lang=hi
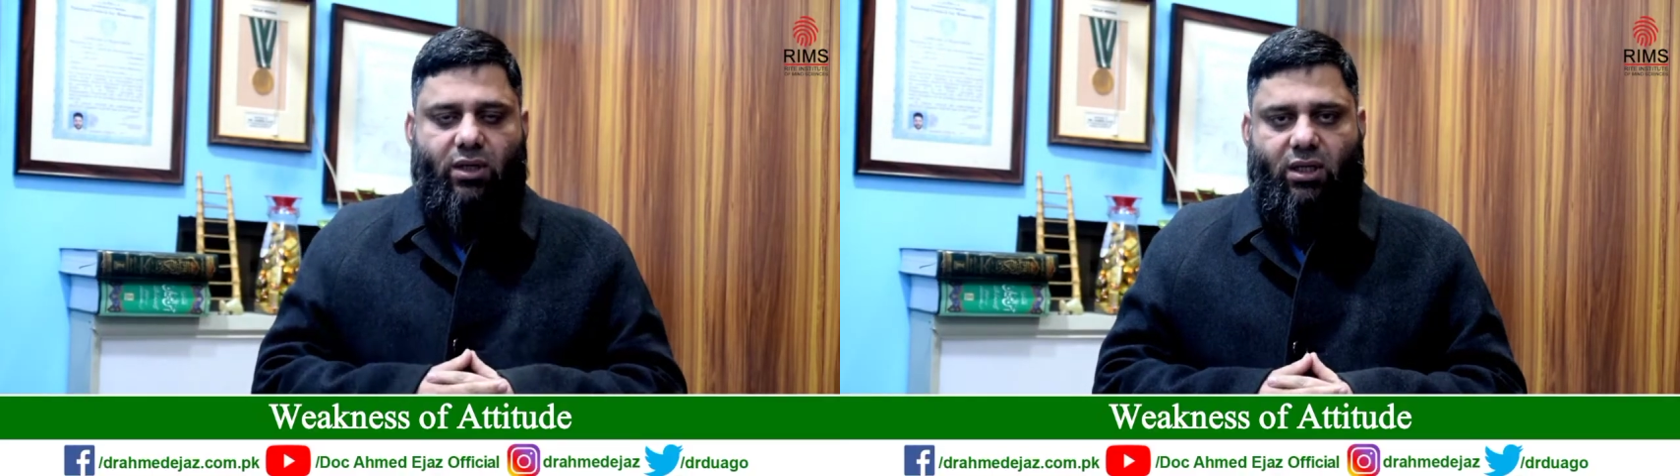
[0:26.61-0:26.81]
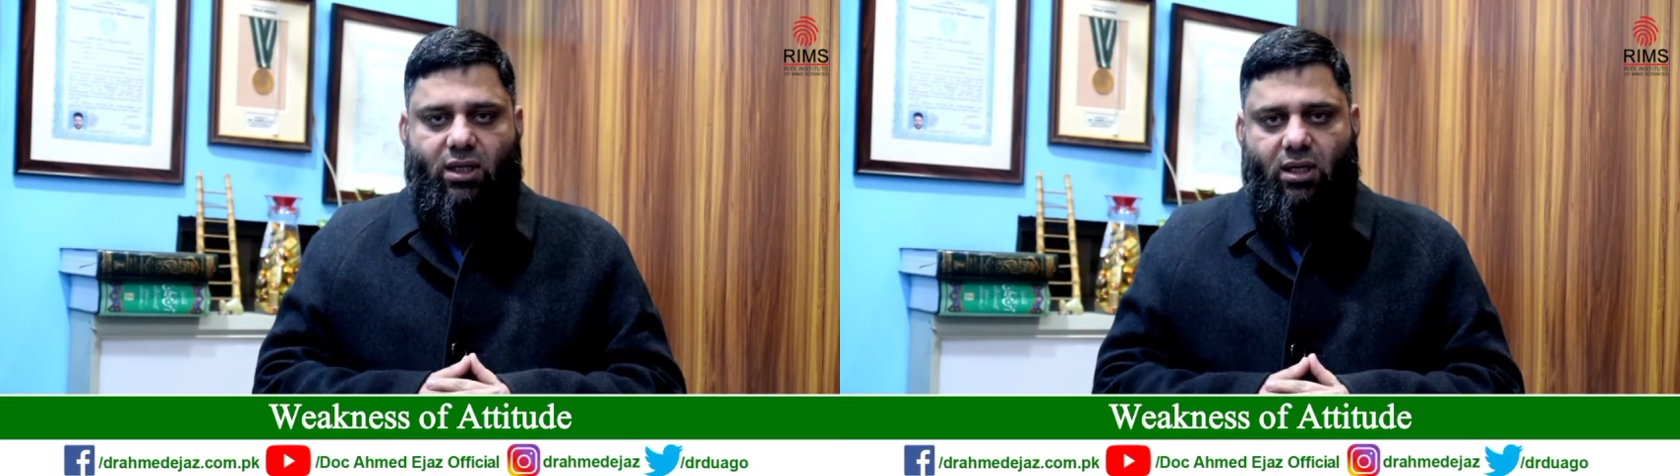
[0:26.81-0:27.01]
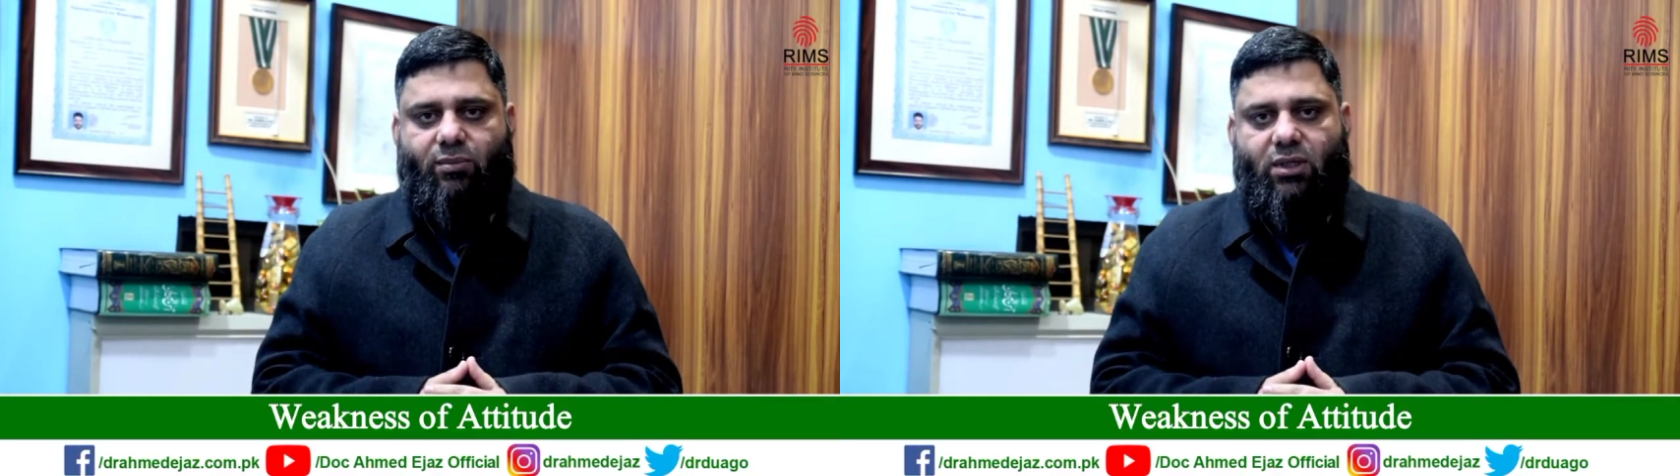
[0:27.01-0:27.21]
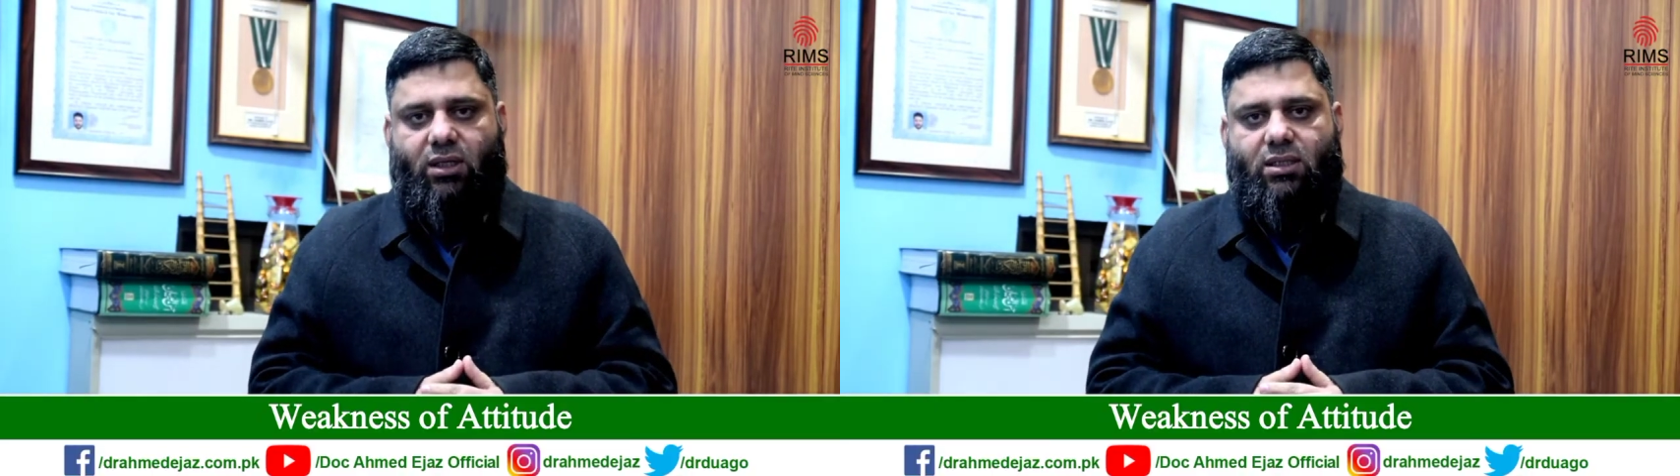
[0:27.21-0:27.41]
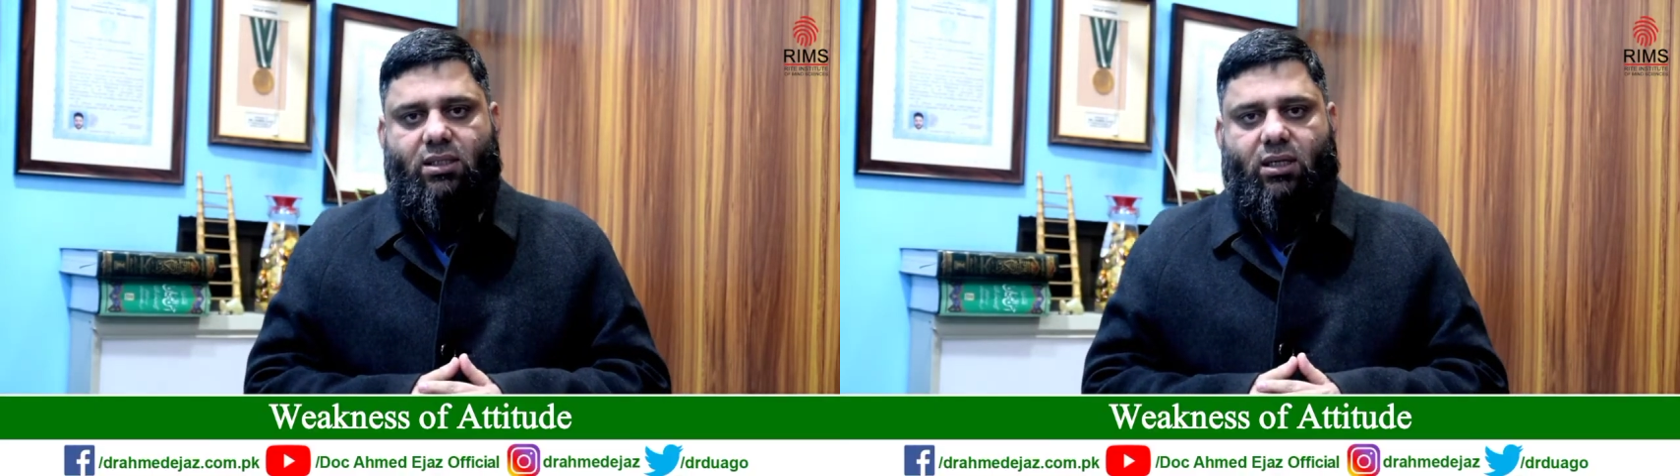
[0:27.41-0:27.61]
के नाकाम तरीन
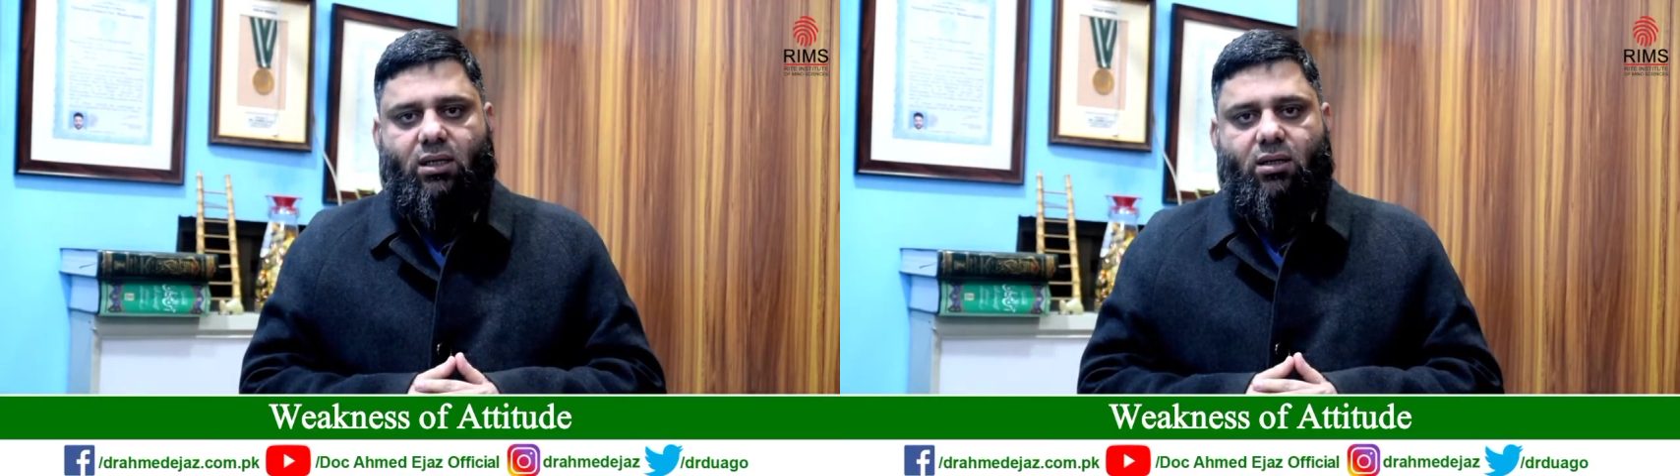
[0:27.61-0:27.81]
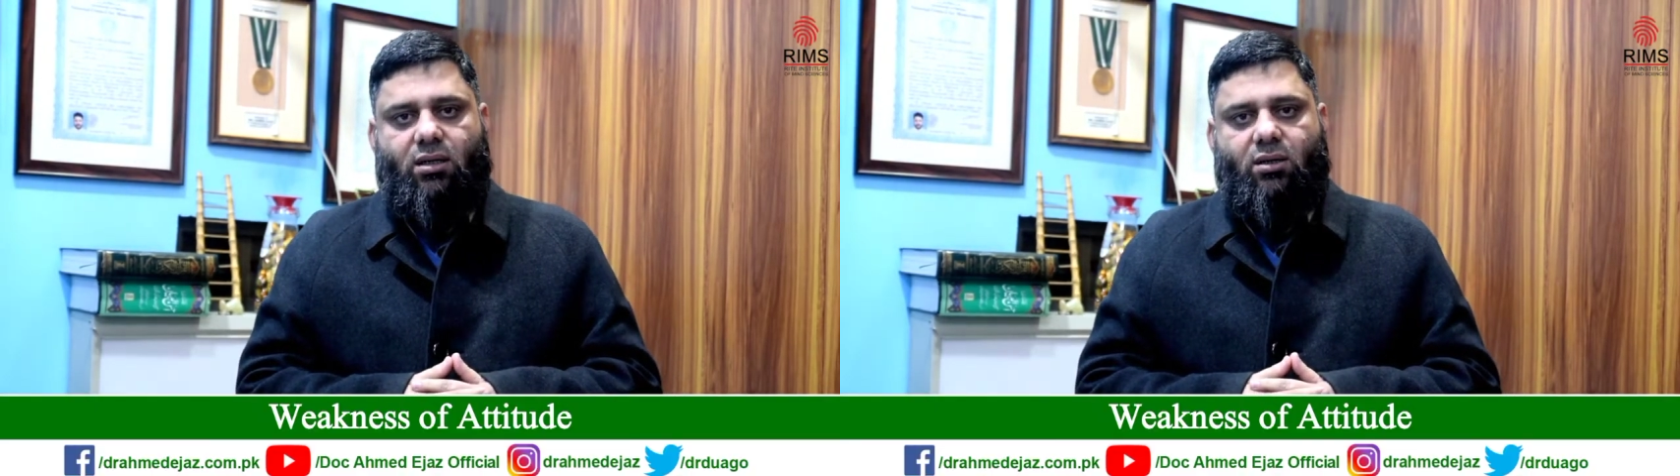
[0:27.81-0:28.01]
इंसान हैं